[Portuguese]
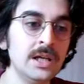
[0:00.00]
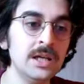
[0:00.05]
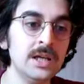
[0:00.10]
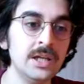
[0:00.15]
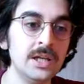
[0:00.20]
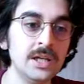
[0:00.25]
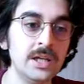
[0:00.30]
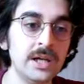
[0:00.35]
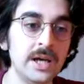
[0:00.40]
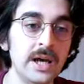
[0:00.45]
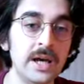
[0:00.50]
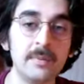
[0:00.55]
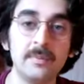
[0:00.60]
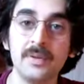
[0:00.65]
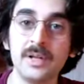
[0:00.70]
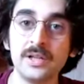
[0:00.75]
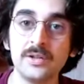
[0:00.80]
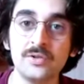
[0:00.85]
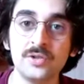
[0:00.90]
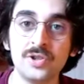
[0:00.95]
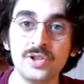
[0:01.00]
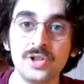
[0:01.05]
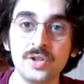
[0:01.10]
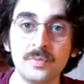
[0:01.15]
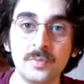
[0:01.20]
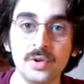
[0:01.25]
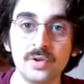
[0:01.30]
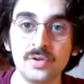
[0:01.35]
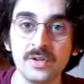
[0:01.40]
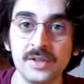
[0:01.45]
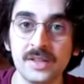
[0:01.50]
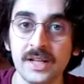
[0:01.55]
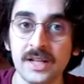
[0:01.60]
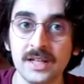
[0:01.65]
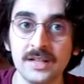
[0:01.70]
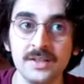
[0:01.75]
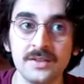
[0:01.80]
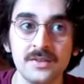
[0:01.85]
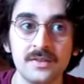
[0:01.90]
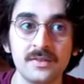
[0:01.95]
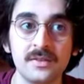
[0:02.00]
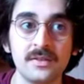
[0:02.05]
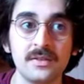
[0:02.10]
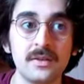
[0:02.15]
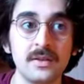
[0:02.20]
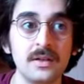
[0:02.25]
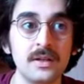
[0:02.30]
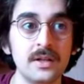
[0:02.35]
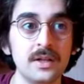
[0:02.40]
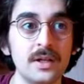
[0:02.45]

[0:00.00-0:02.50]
E é repleto de oportunidades